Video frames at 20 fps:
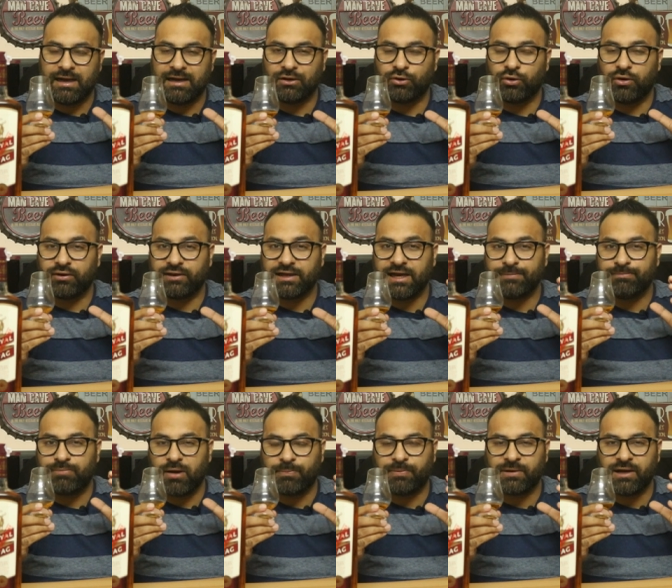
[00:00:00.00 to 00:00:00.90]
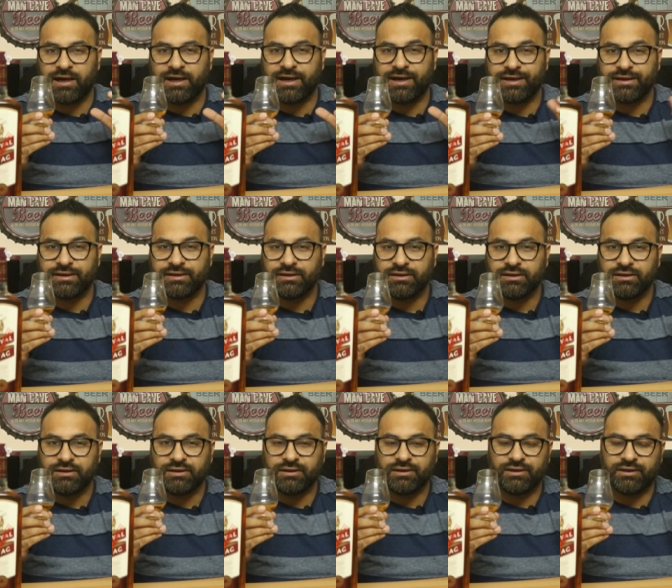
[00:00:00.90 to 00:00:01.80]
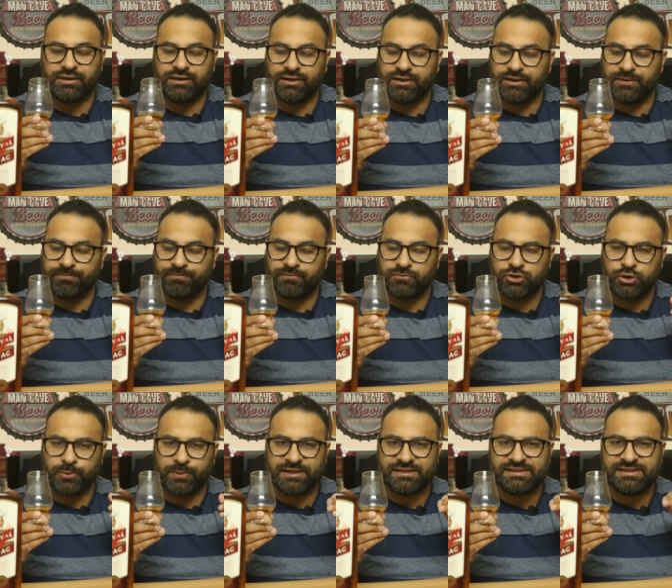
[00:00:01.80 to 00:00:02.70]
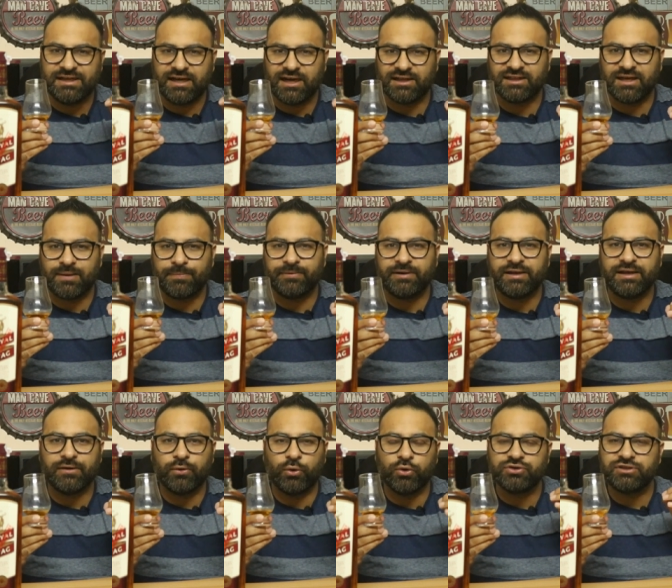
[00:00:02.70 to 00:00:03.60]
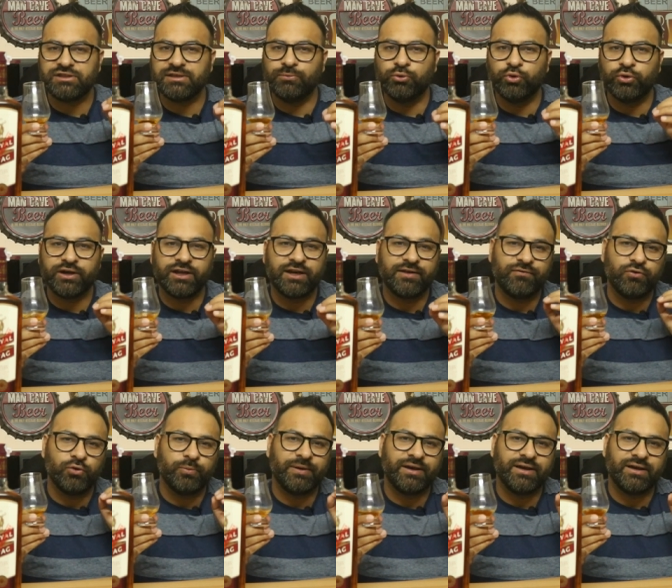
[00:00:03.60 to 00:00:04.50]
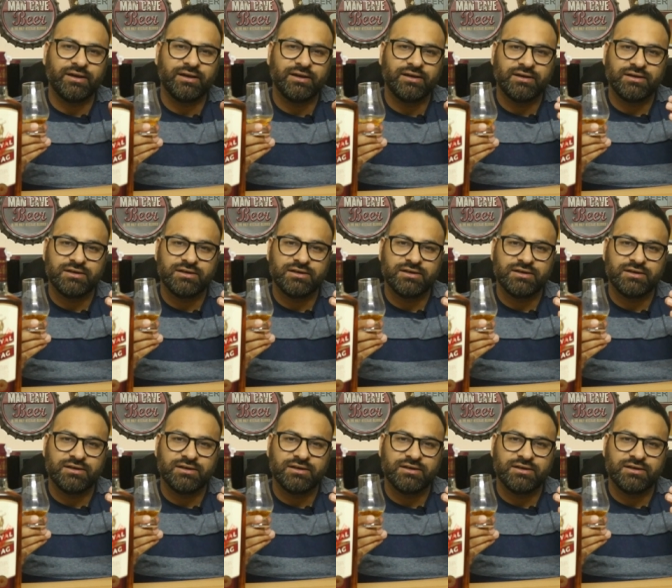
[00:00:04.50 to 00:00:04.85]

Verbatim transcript: अल्कोहल का एक भपका है जो मैंने सीखा था अपने ओ सी ब्लू के रिव्यू में